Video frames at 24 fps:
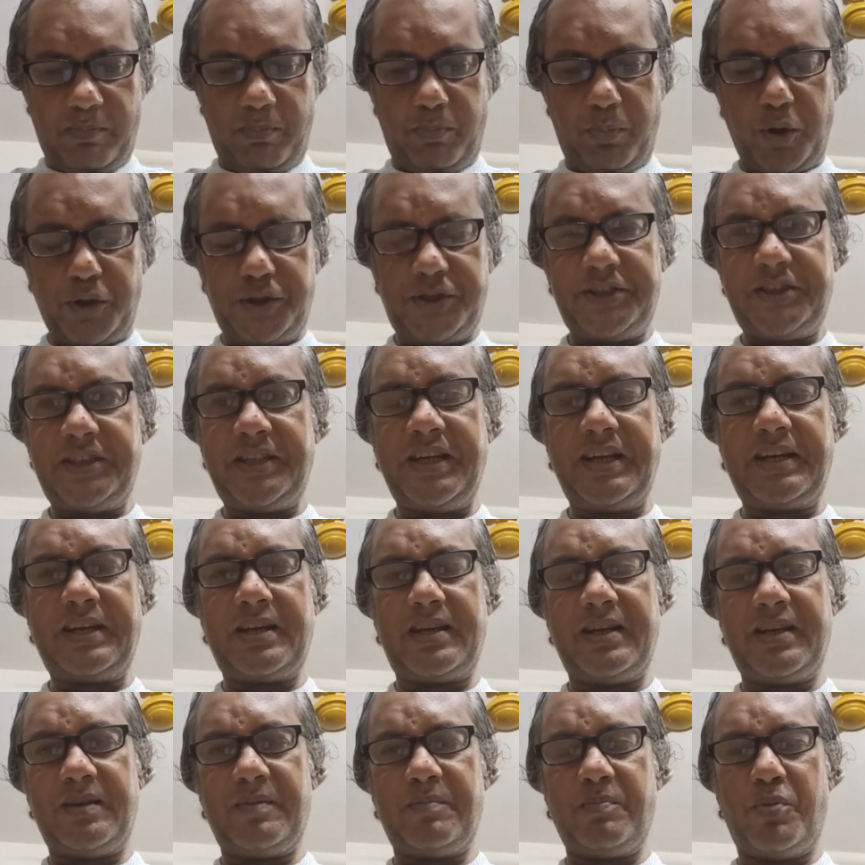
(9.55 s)
বৈশ্বিক
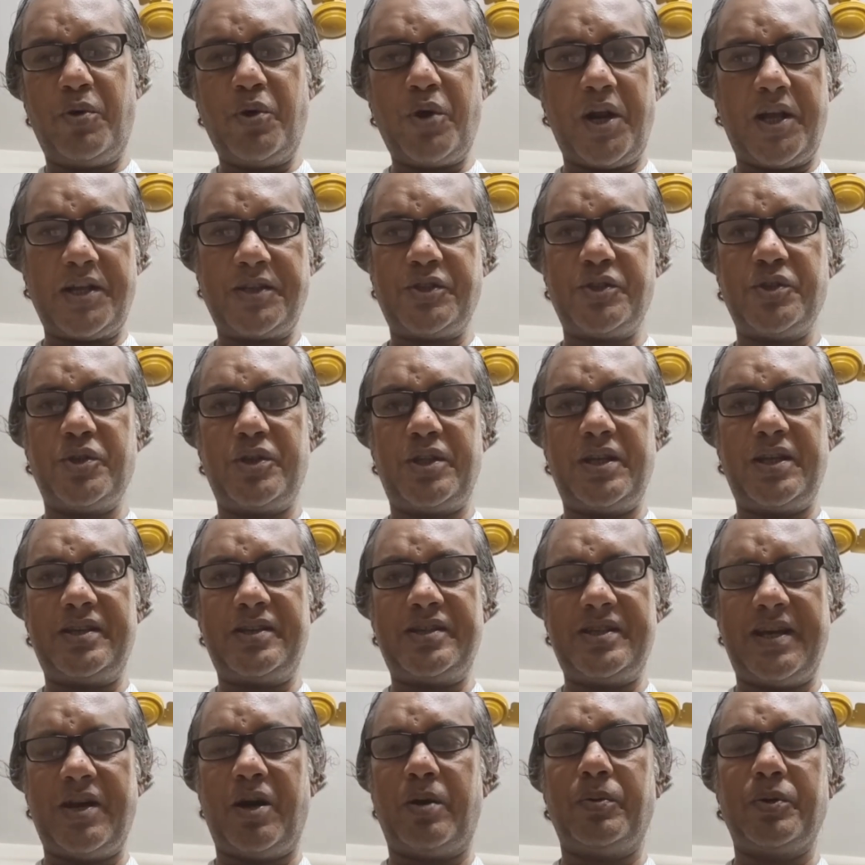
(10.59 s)
ভূ রাজনৈতিক
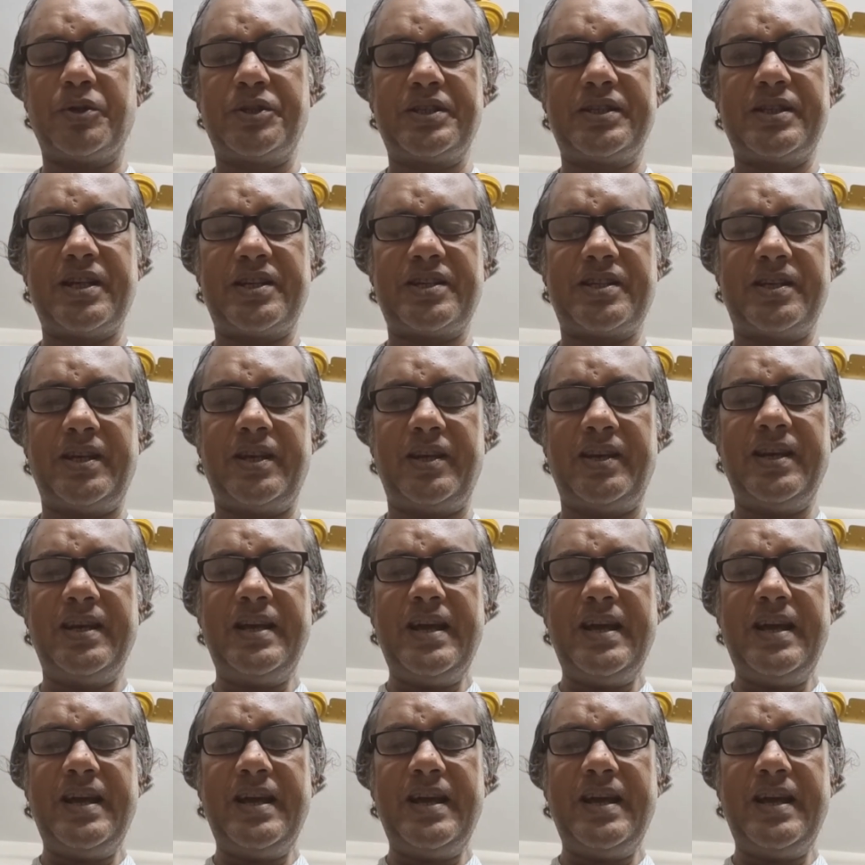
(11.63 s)
যে অবস্থা সেই